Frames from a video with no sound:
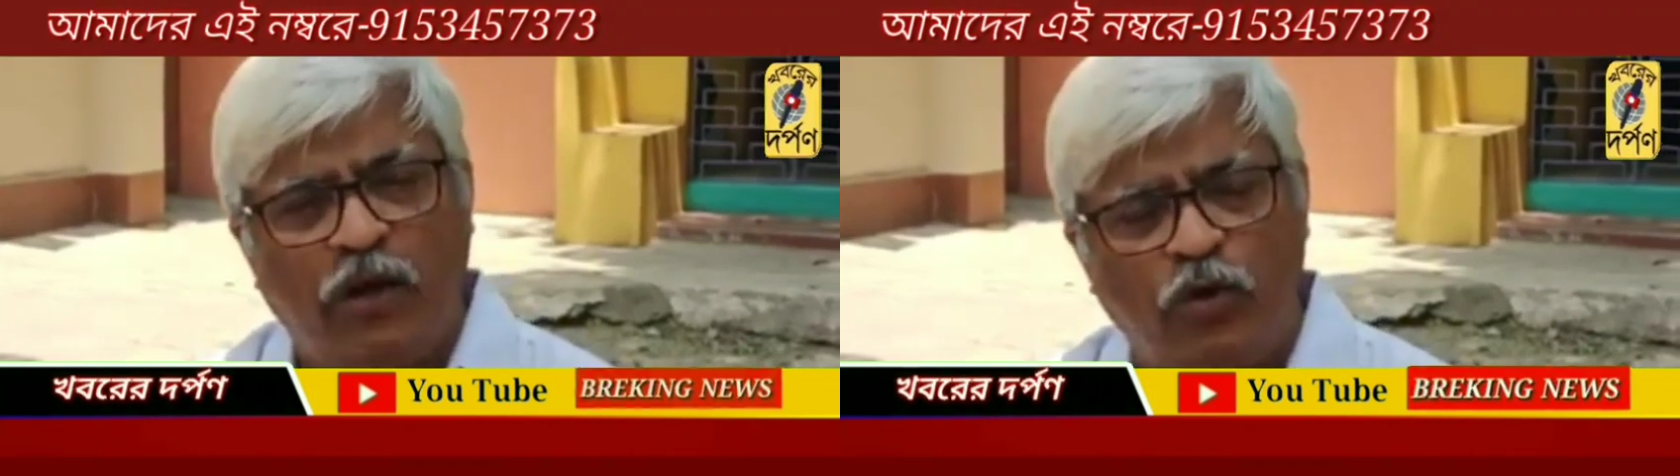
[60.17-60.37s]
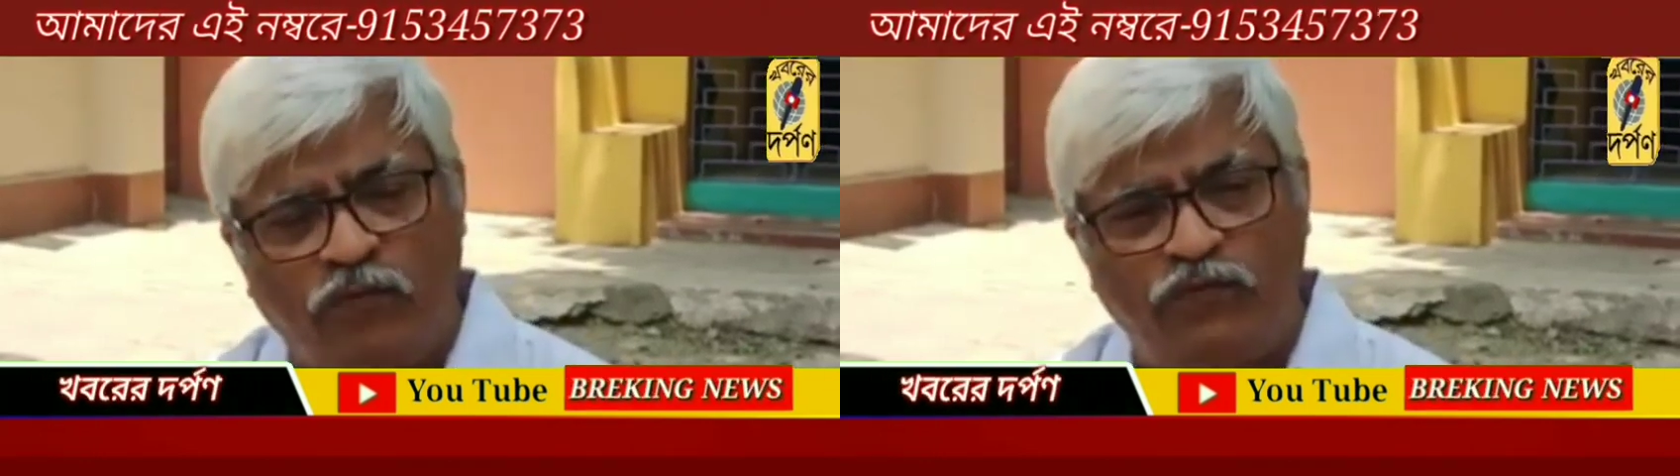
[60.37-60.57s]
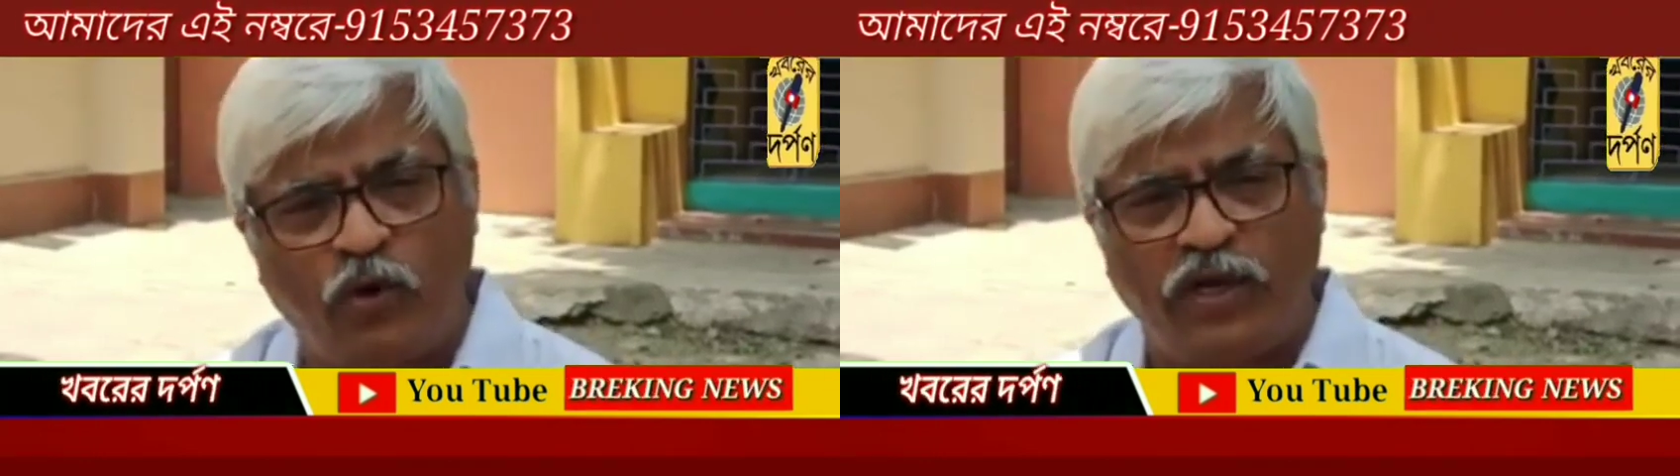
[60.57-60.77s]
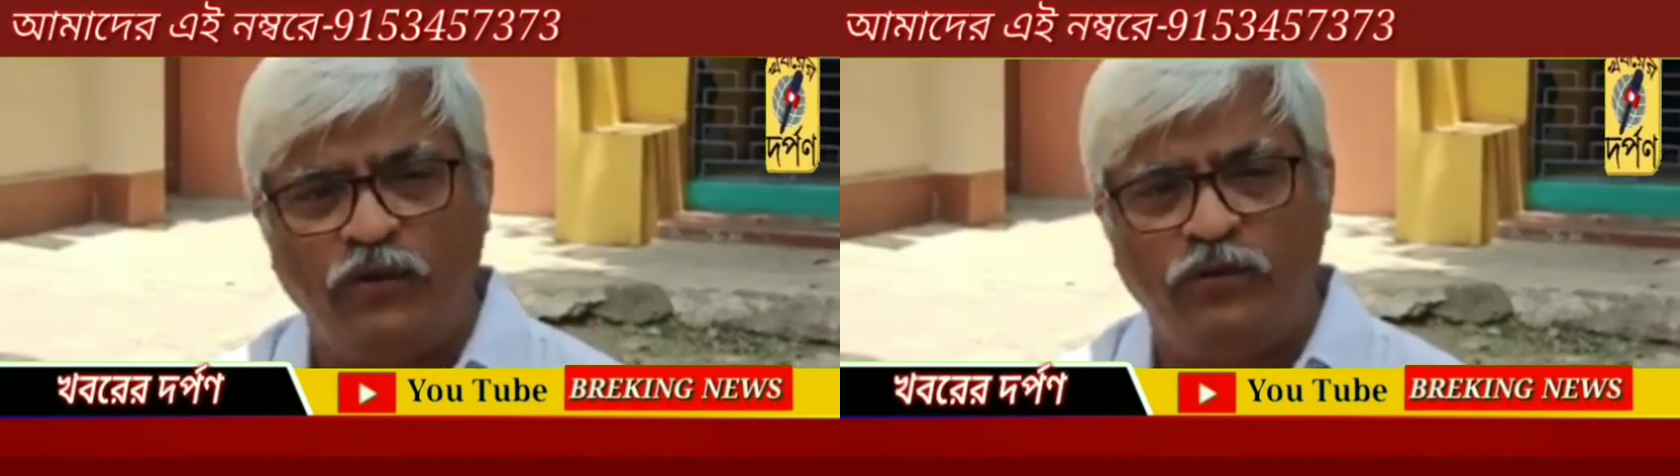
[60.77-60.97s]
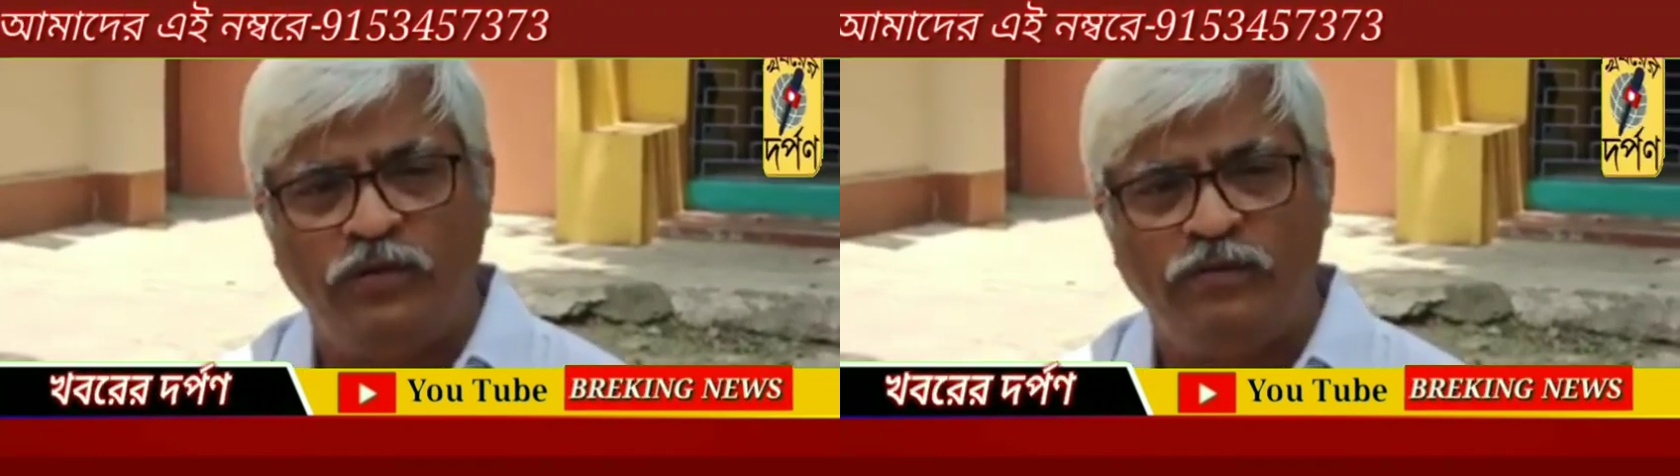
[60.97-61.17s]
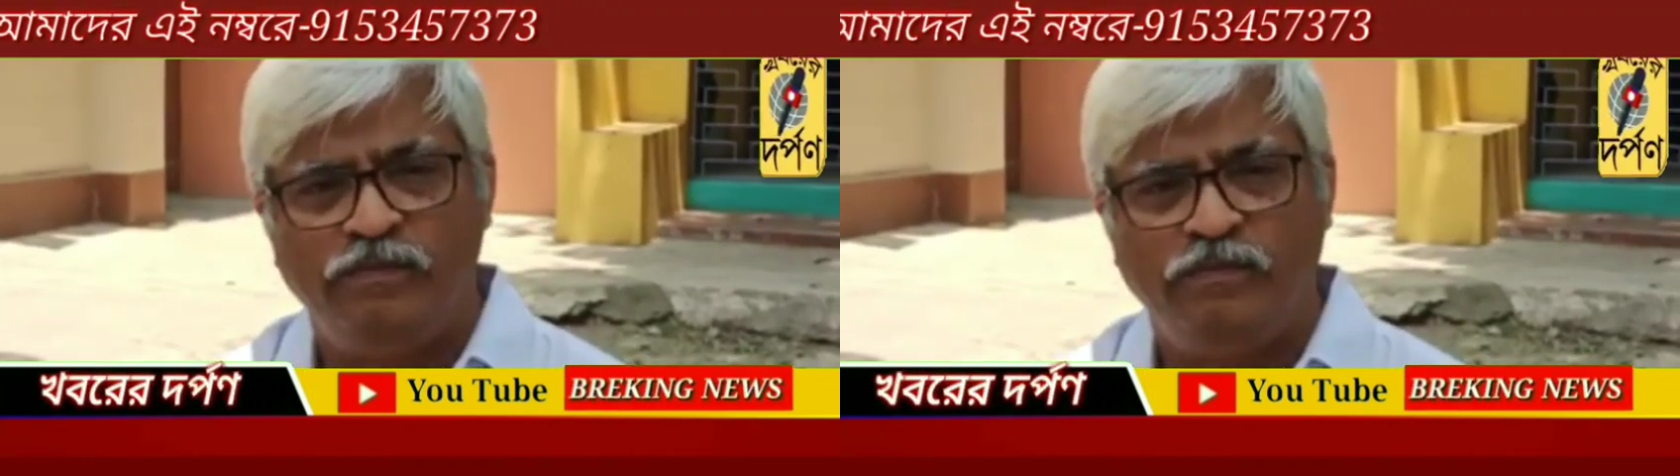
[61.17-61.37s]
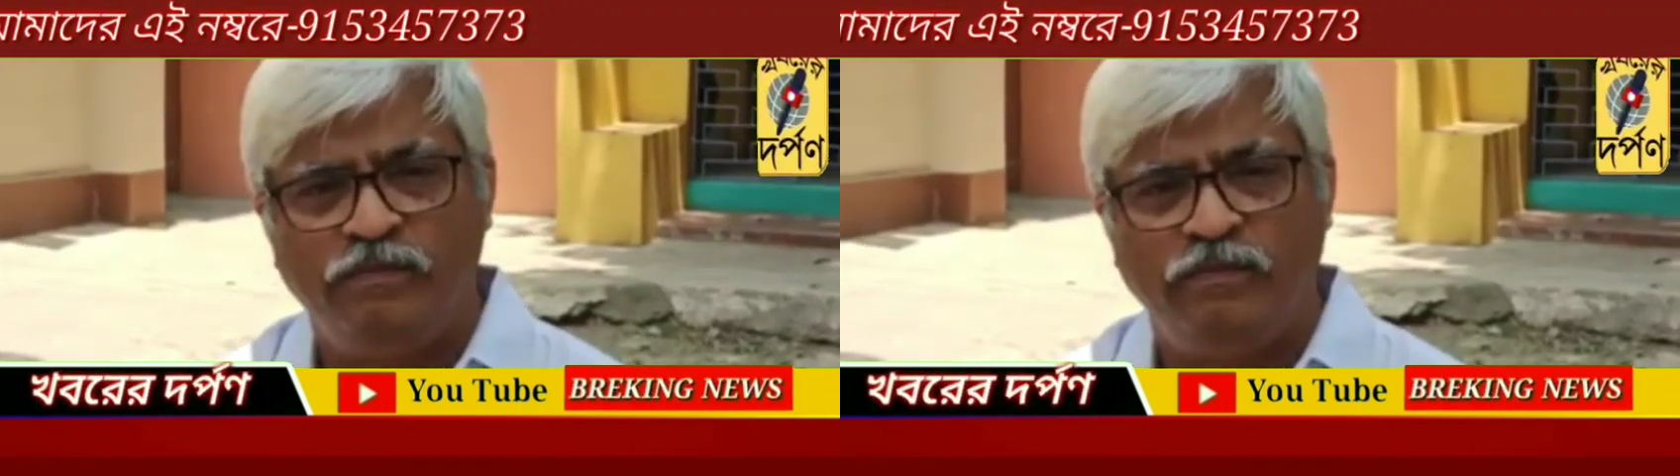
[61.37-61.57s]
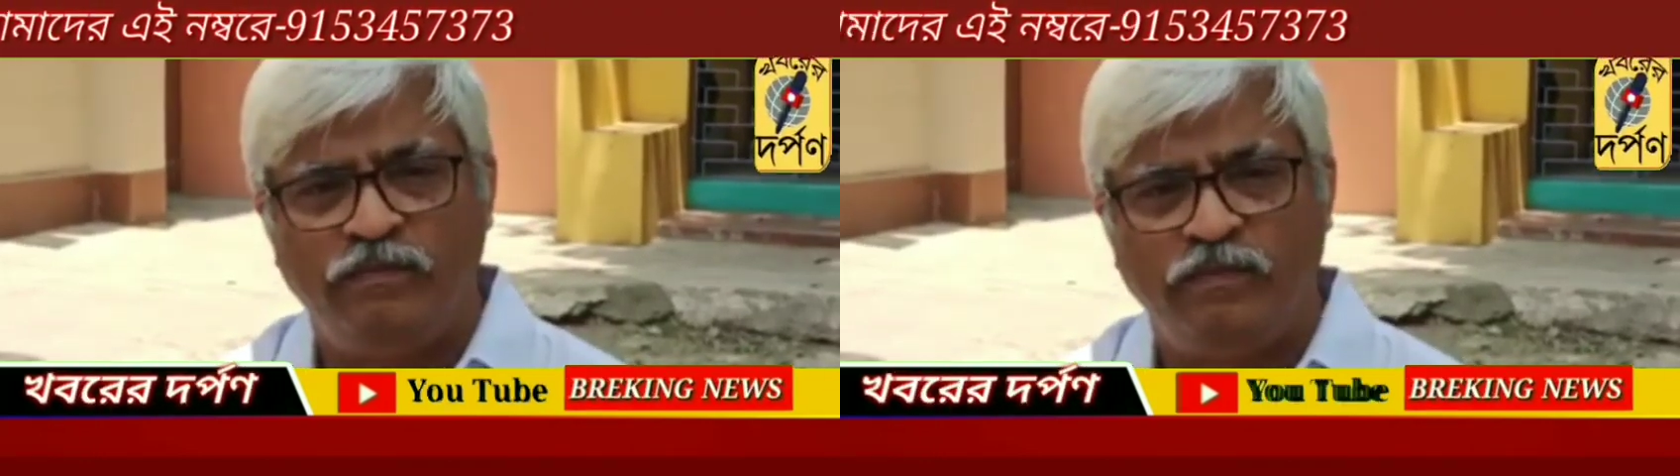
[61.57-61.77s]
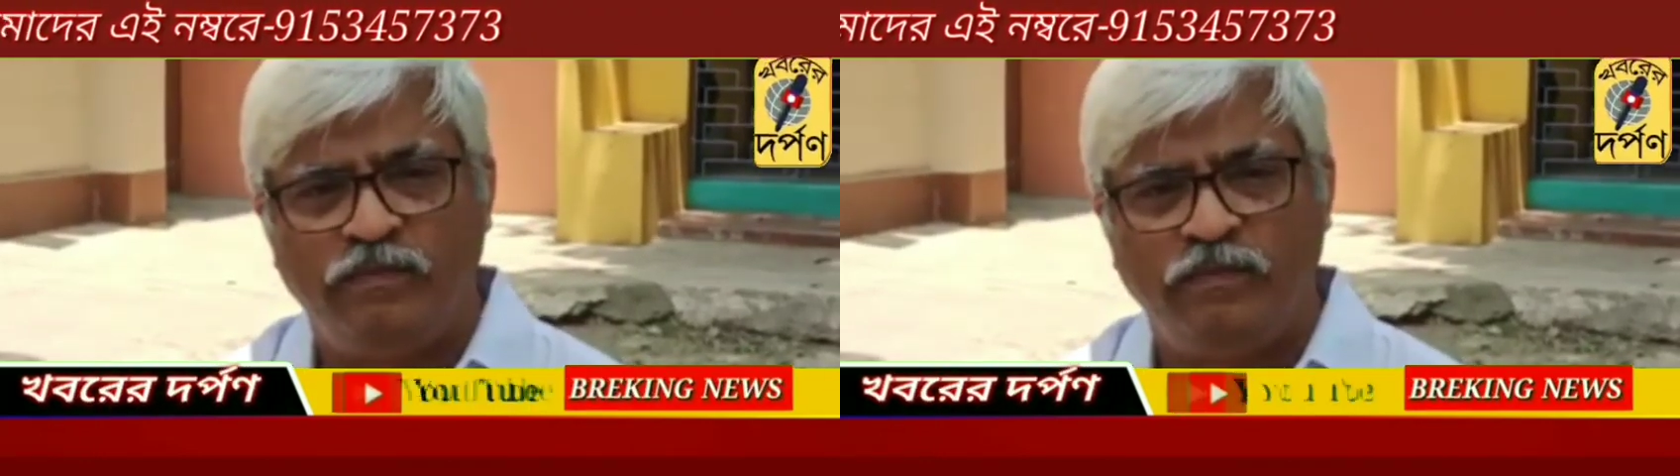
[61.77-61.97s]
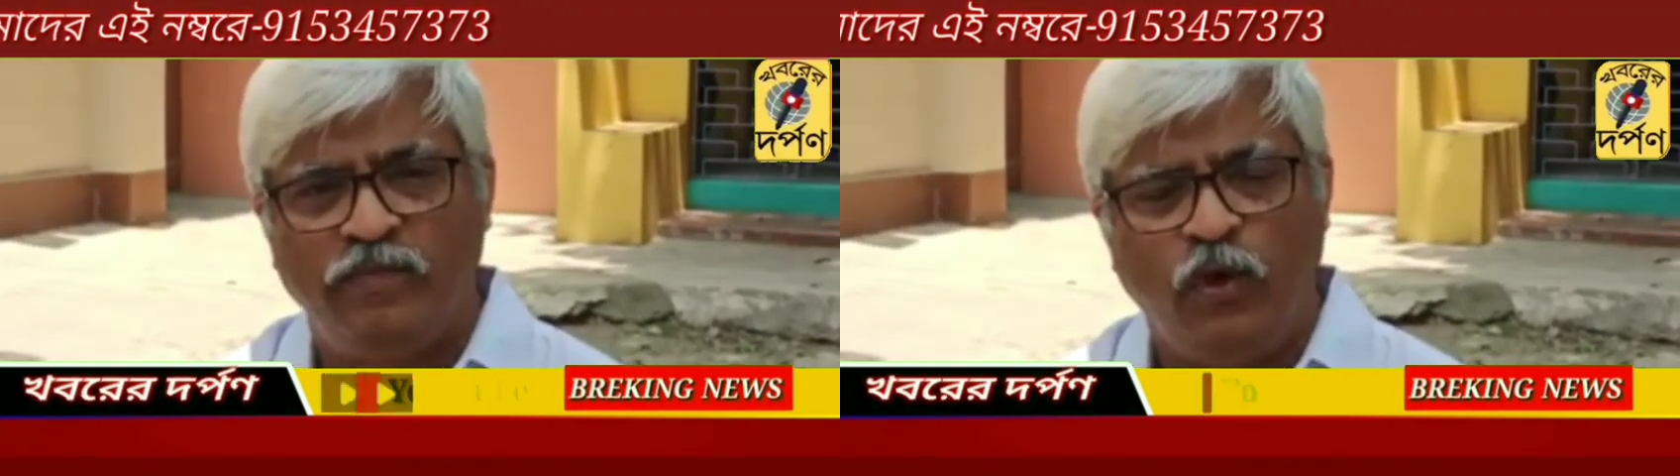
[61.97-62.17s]
আলো অফ করা কেন
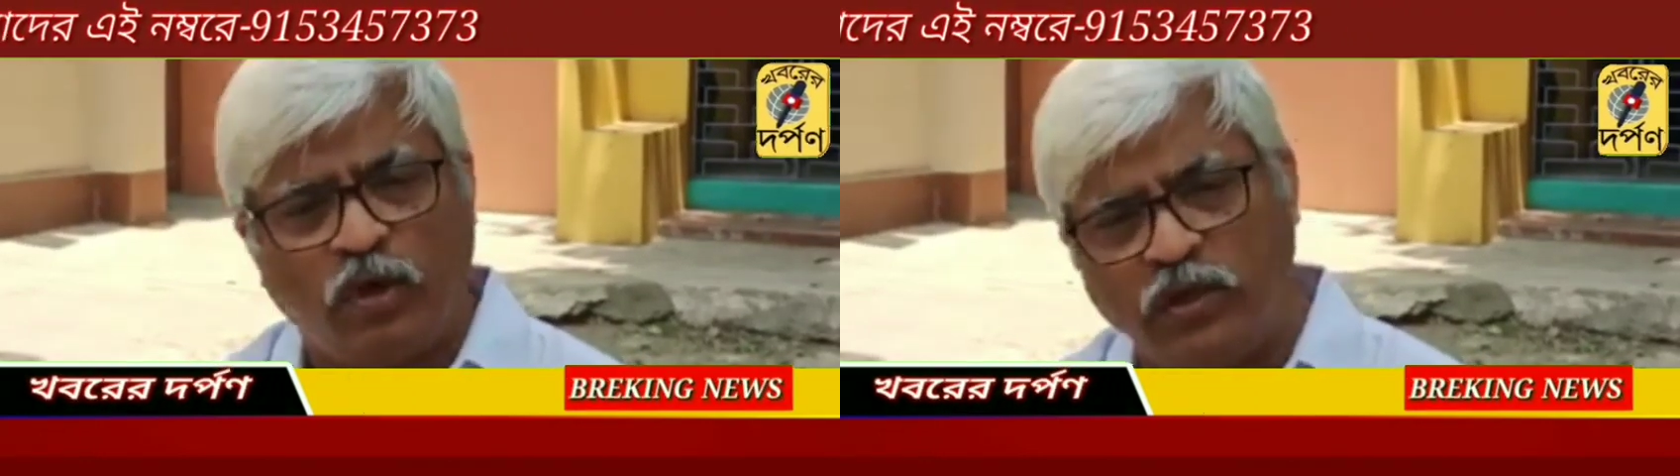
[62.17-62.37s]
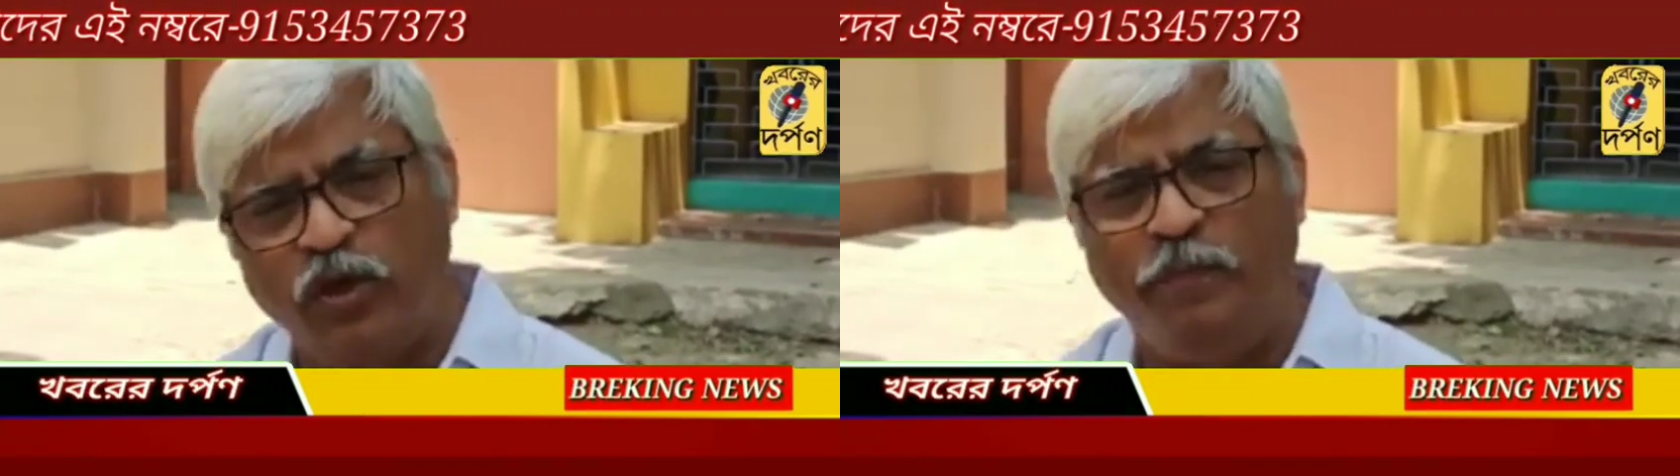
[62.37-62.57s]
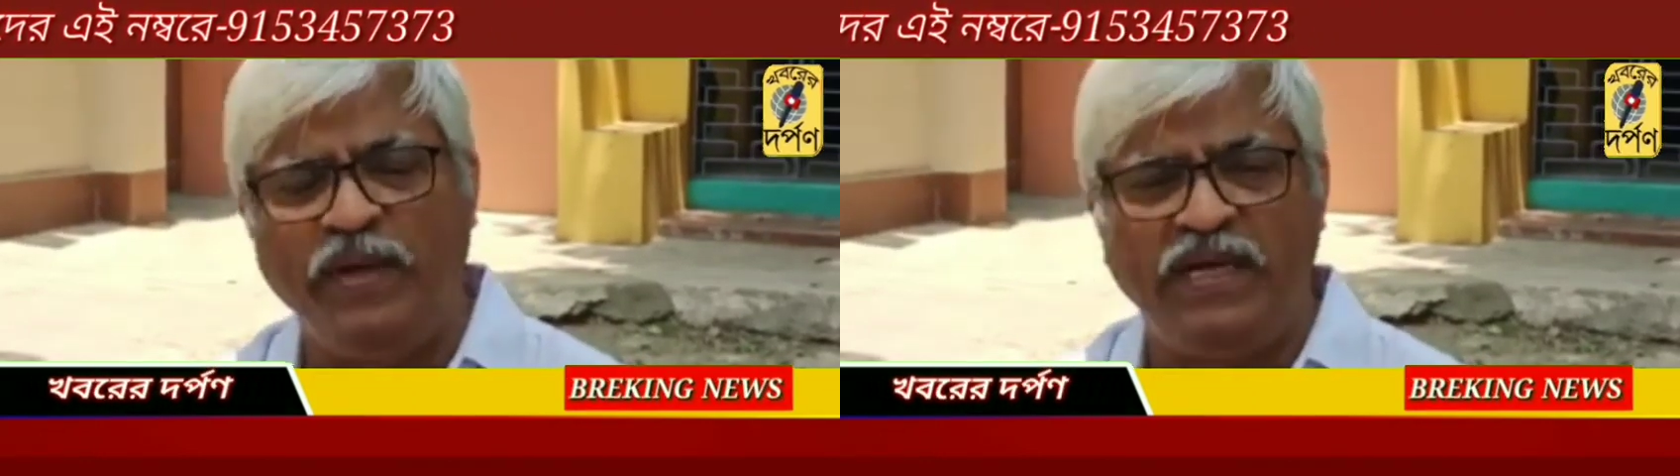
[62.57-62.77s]
লকডাউনে